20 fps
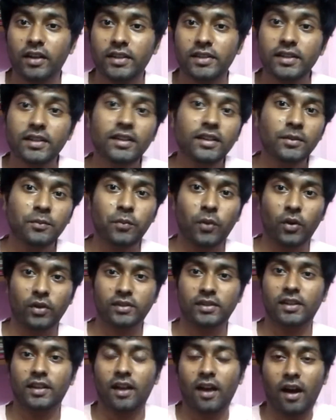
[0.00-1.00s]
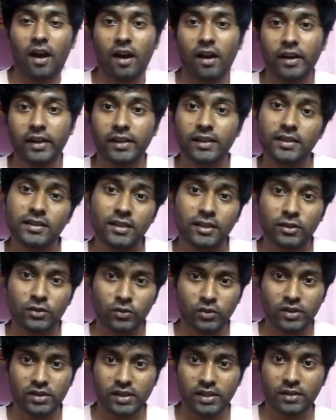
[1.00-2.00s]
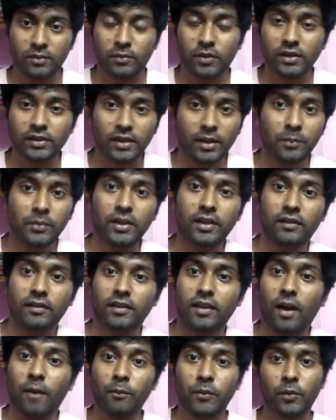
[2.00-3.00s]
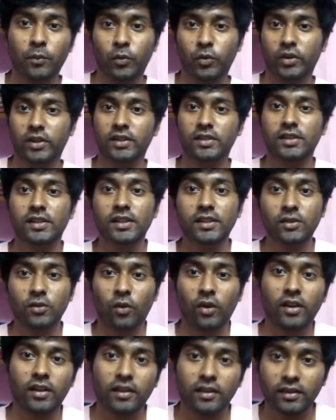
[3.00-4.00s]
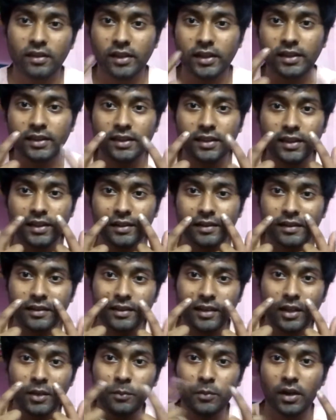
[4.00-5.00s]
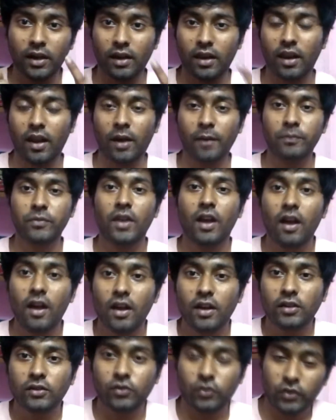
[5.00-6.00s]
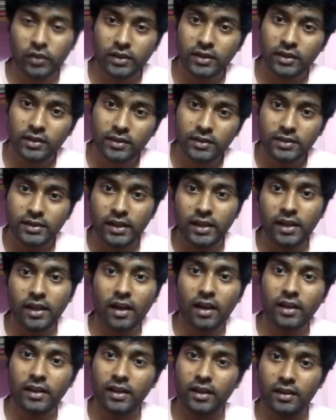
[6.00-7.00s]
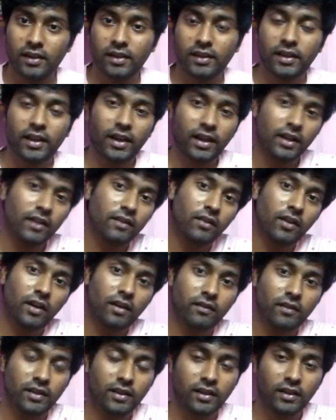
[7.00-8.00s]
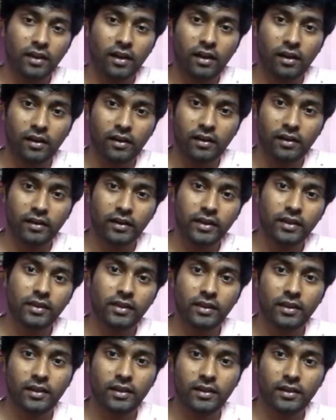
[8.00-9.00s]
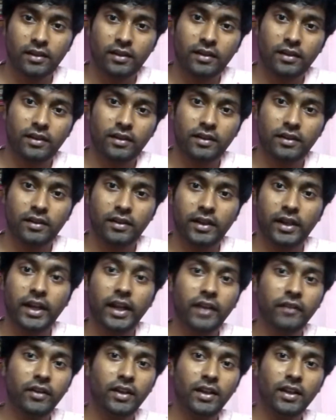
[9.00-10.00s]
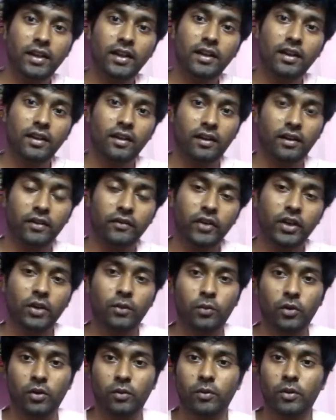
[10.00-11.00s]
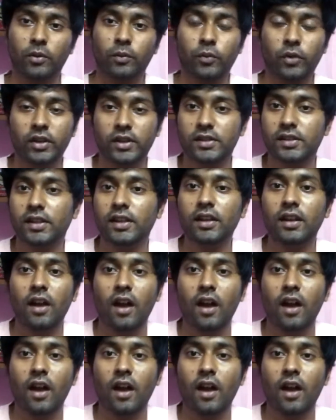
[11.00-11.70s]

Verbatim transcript: சிக்கன் பாக்ஸ் இங்கிலீஷில் சொன்னால் சிக்கன் பாக்ஸ் தமிழில் வந்து அம்மை போட்டுருச்சு ஸோ அதனால தான் இந்த தழும்புகள்லாம் ஸோ இது சரியாகி அதுலேருந்து ரெக்கவர் ஆகிறதுக்கு தான் இந்த இடைவெளி வீடியோ போடாமல் போயிடுச்சு